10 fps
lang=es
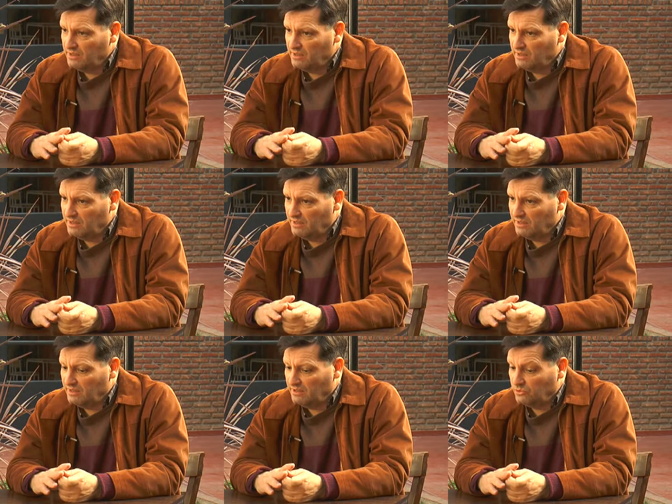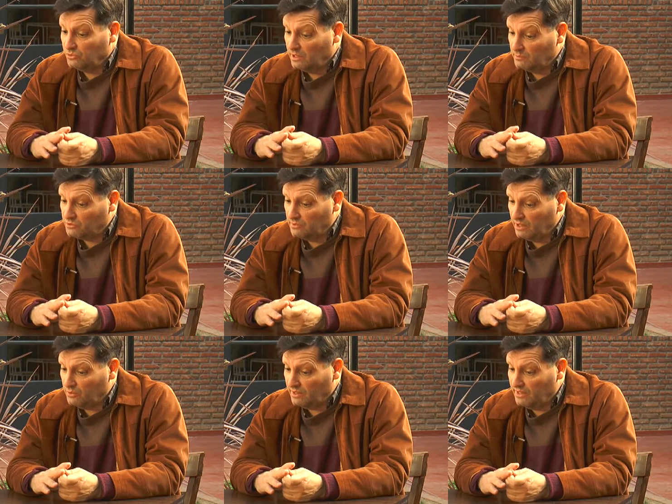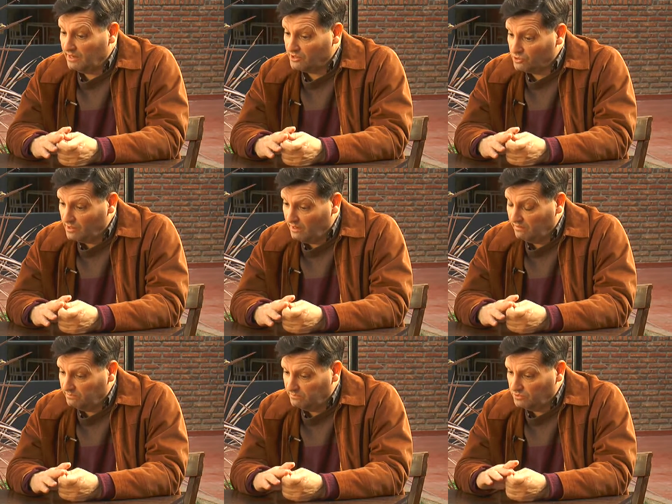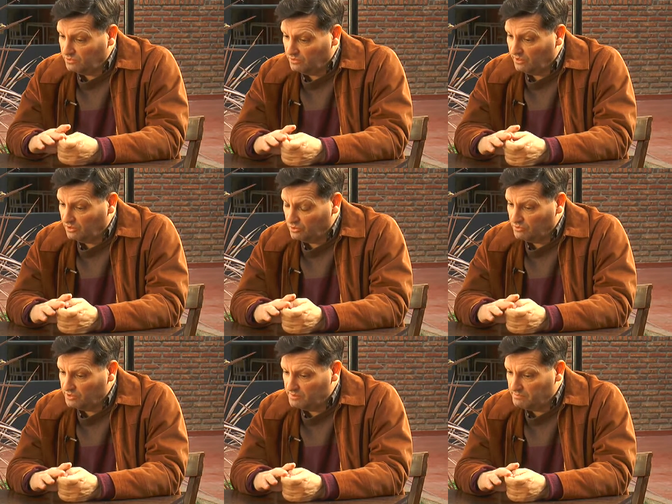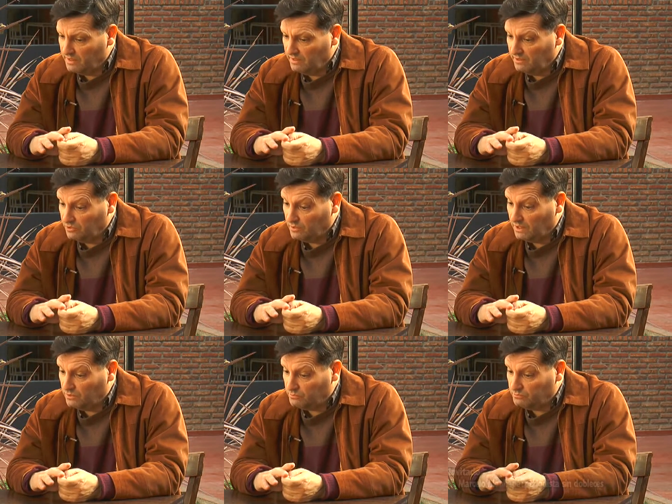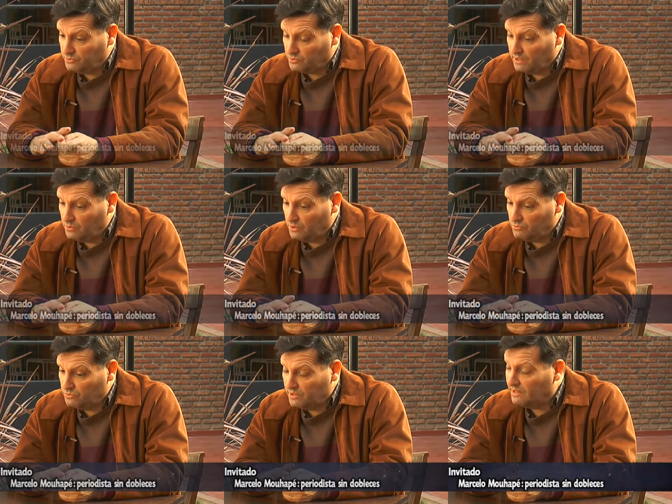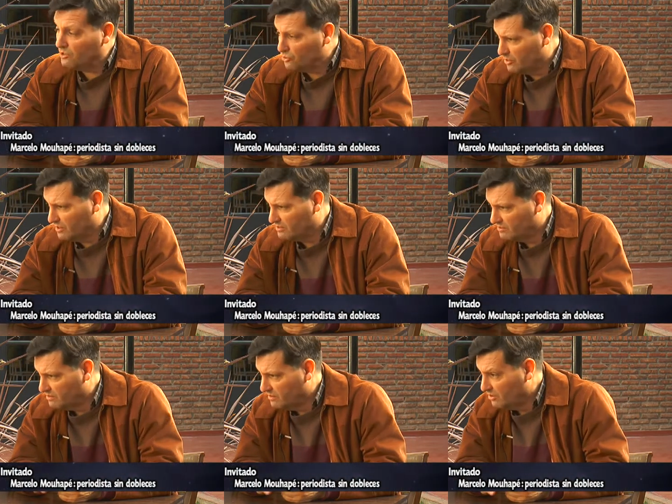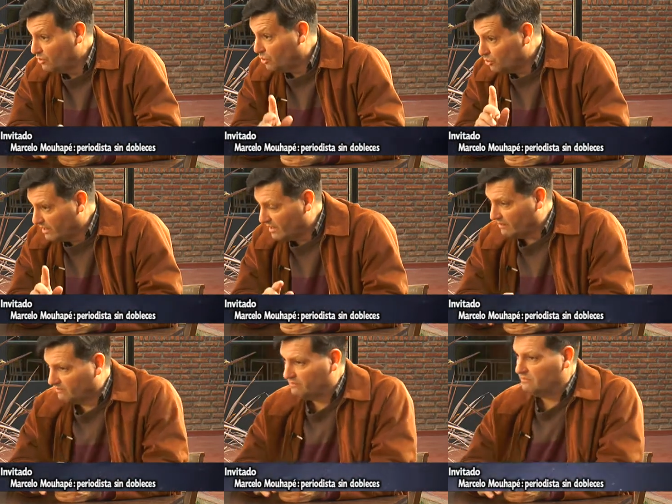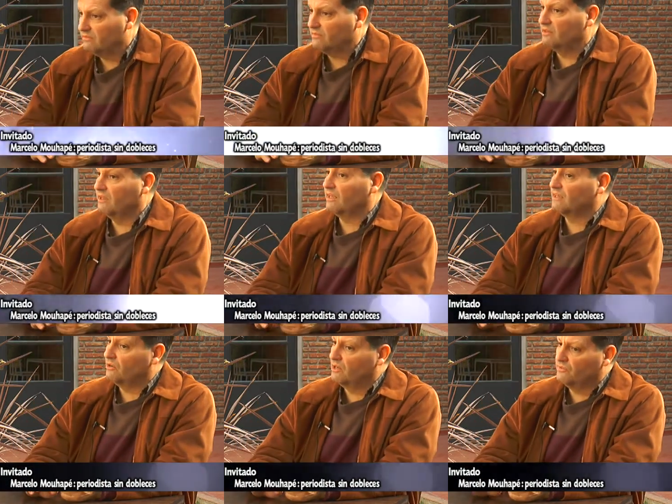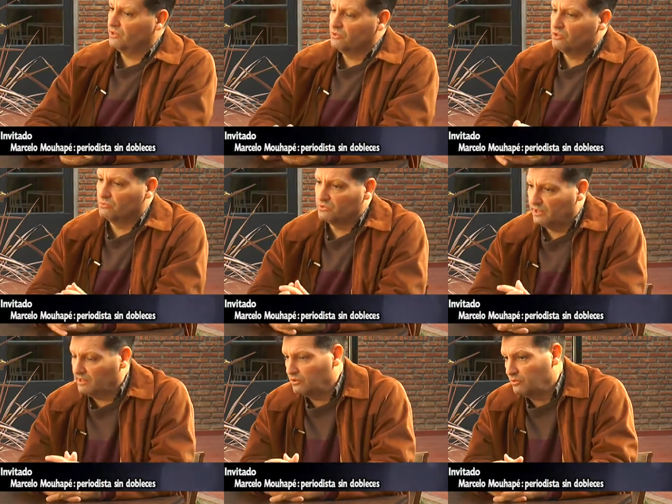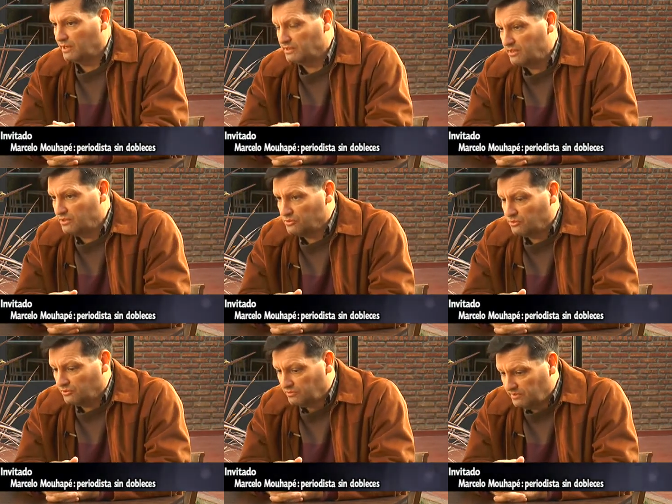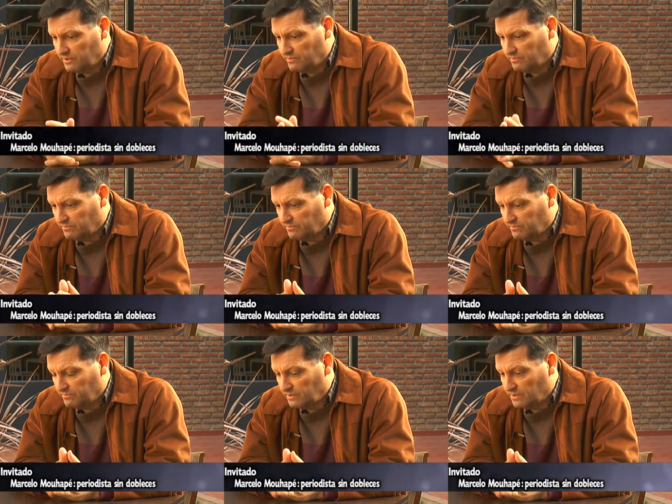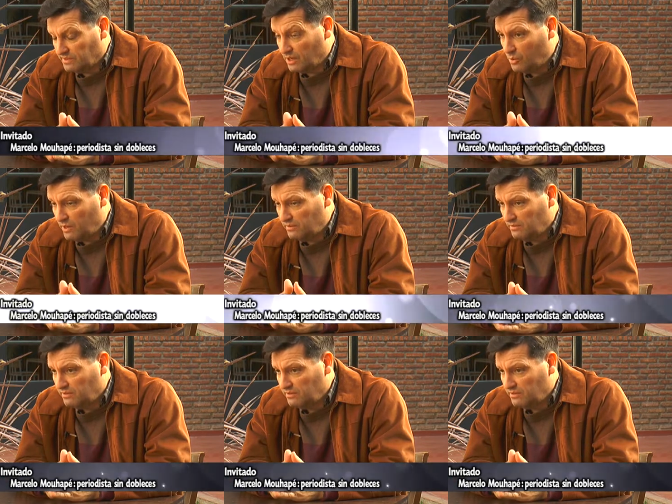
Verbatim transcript: y tuve la posibilidad de jugar Liga Nacional con el club municipal y tuve la posibilidad de jugar un Mundial de Clubes con Huracán. Y hasta ahora fue el único Mundial de Clubes que se hizo en, en San Juan